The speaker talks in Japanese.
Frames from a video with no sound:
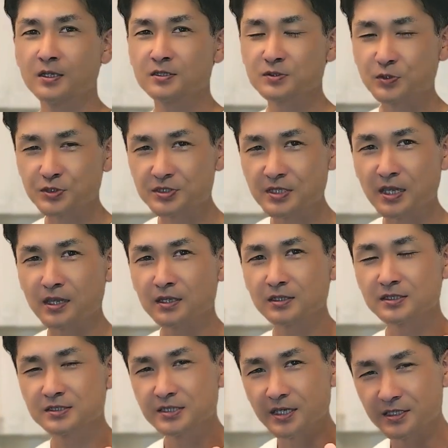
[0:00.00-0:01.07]
そして
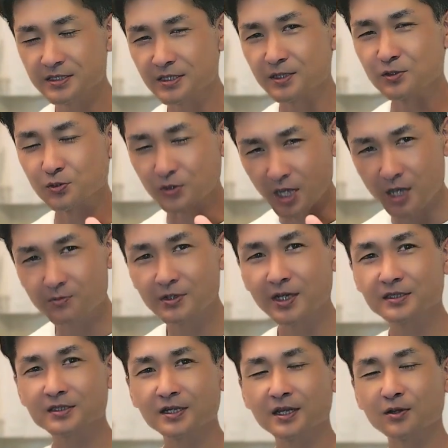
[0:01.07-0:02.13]
ぜひねドライブ
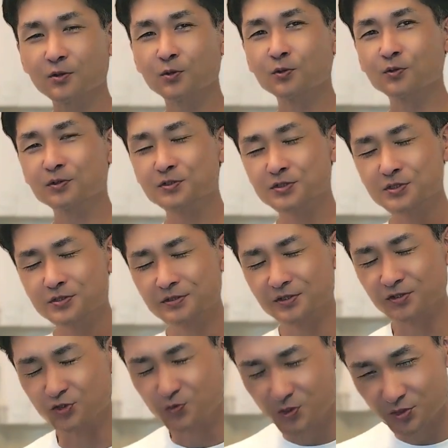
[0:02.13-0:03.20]
がてらこの九十九
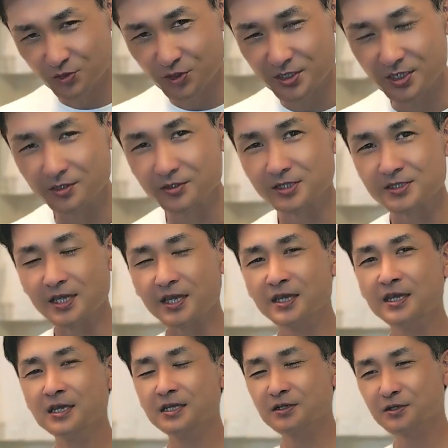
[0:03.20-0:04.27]
里海沿い来てください
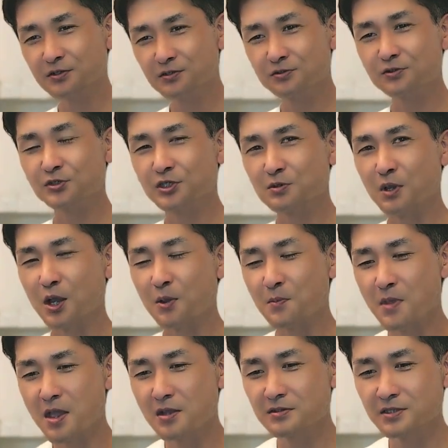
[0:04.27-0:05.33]
来る時は
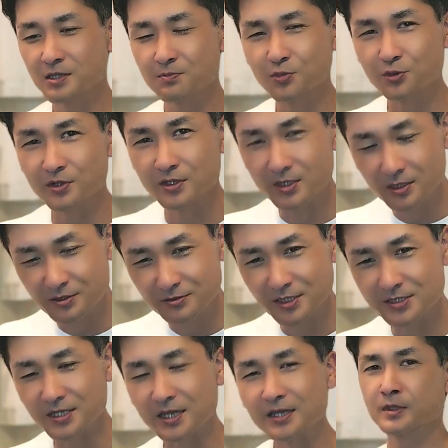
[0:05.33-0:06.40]
メールで1本連絡くだ
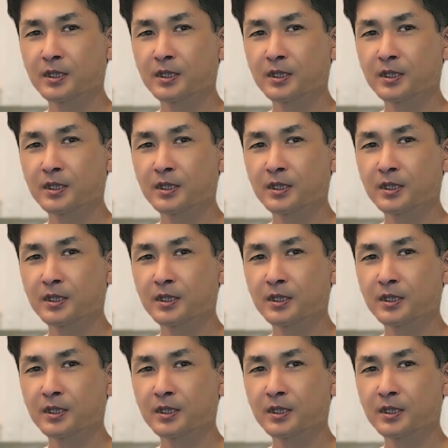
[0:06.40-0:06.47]
さい